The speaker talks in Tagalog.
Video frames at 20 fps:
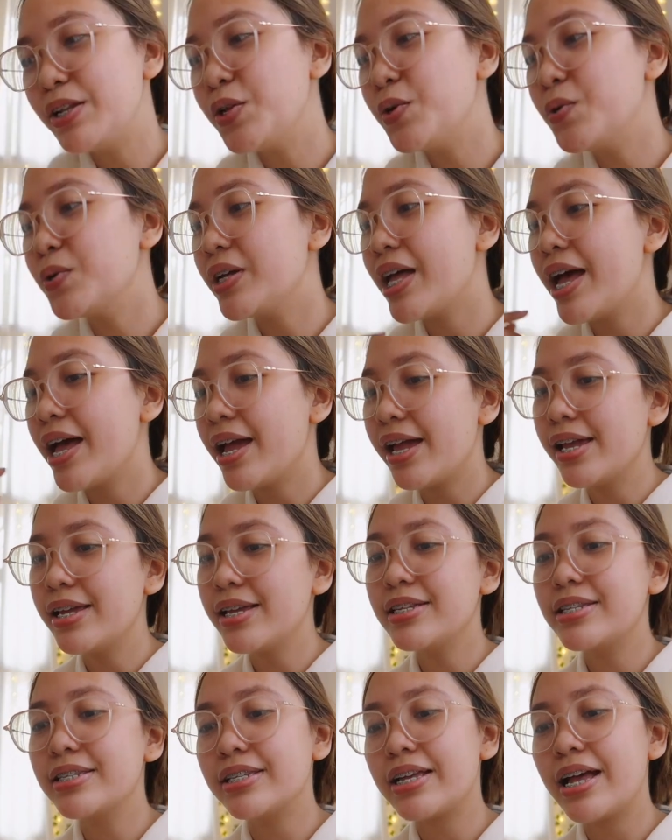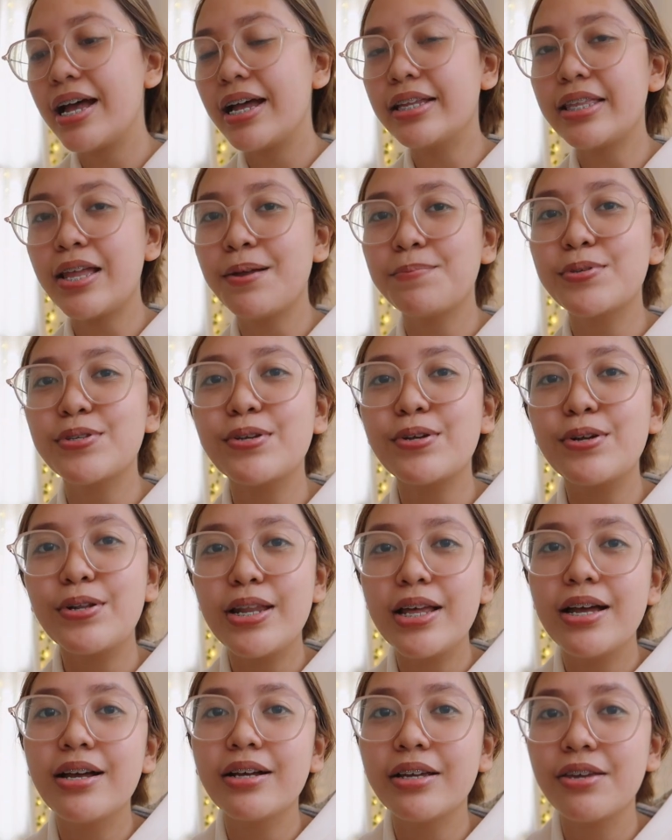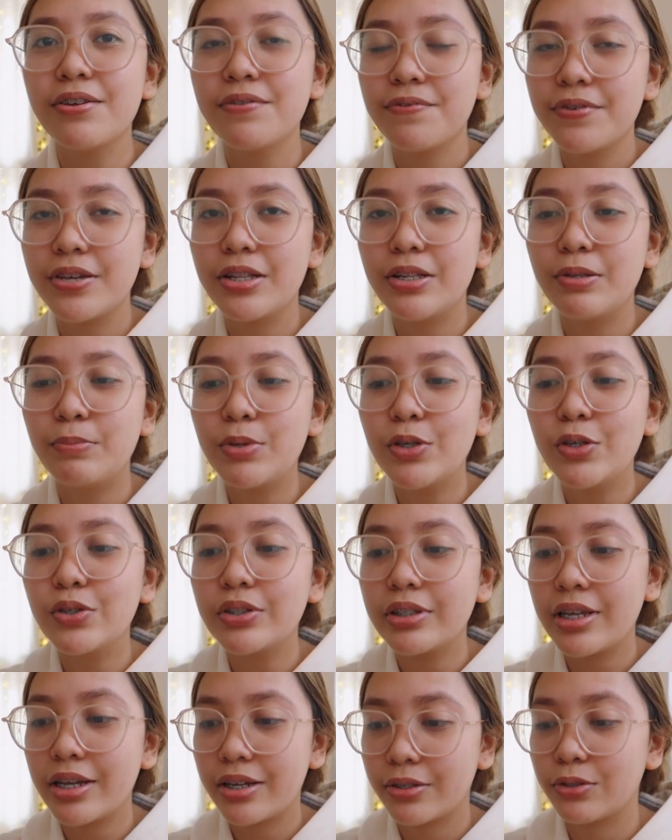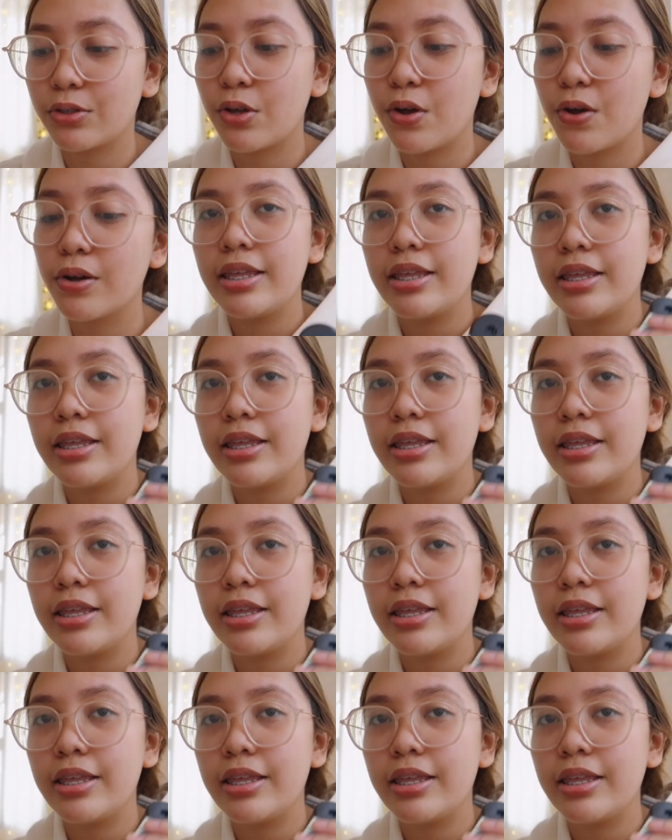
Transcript: Hello guys! Kakatapos ko lang i-film yung TikTok